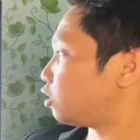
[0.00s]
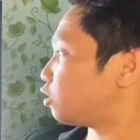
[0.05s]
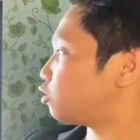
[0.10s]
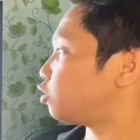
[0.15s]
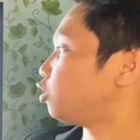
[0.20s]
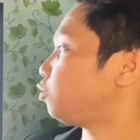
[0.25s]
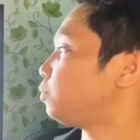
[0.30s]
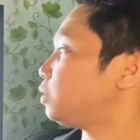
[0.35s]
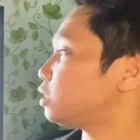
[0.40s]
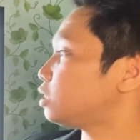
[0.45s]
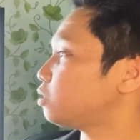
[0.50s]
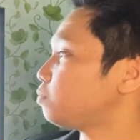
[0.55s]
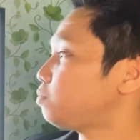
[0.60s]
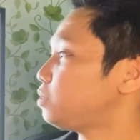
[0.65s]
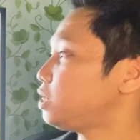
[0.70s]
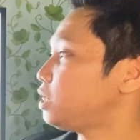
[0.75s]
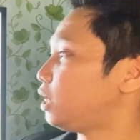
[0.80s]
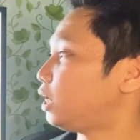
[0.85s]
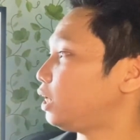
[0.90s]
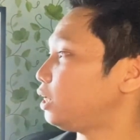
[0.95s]
so ibig
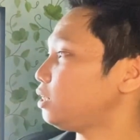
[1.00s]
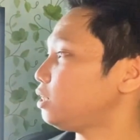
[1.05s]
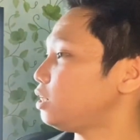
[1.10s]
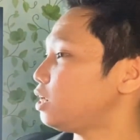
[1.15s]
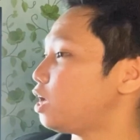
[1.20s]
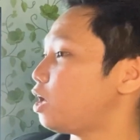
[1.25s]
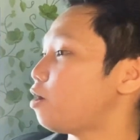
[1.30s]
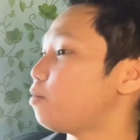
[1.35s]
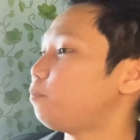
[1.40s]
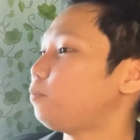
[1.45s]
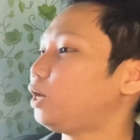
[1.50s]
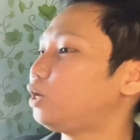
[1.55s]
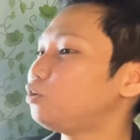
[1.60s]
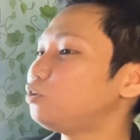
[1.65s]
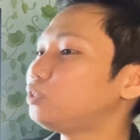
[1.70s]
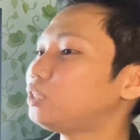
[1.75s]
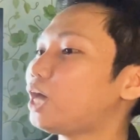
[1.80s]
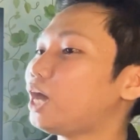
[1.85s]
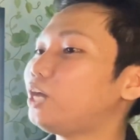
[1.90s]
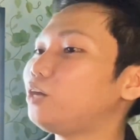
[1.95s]
sabihin, meron
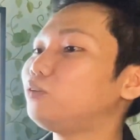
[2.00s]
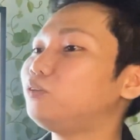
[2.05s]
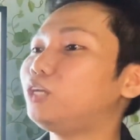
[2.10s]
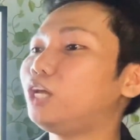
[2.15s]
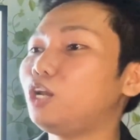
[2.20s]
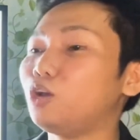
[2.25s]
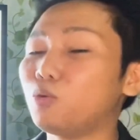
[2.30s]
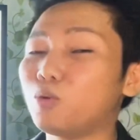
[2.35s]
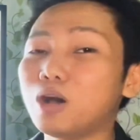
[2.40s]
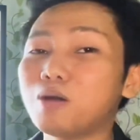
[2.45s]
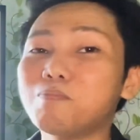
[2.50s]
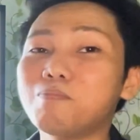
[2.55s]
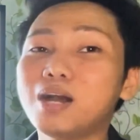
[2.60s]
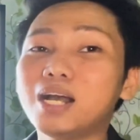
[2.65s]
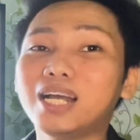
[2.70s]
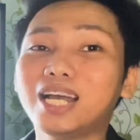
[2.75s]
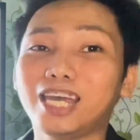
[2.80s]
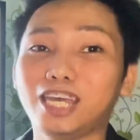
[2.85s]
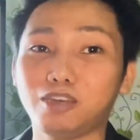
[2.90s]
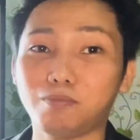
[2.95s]
tayong dalawang
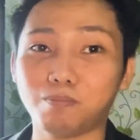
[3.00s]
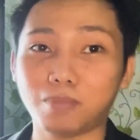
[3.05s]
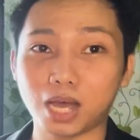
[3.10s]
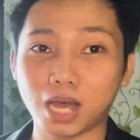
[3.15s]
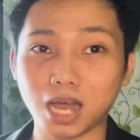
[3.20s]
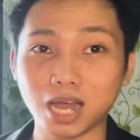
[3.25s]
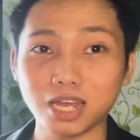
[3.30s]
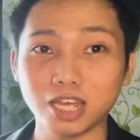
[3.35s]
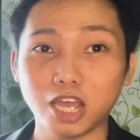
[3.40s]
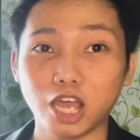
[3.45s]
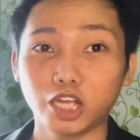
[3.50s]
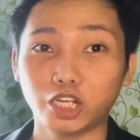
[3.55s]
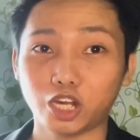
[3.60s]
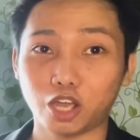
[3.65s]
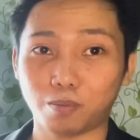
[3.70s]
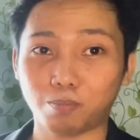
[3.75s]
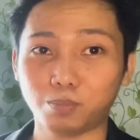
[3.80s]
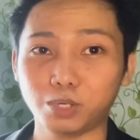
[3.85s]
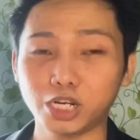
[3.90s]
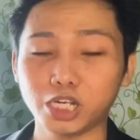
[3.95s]
magkaibang
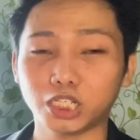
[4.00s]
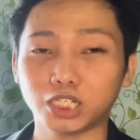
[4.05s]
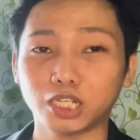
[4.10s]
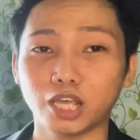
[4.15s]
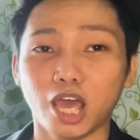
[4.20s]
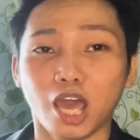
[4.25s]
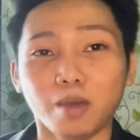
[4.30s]
numbers.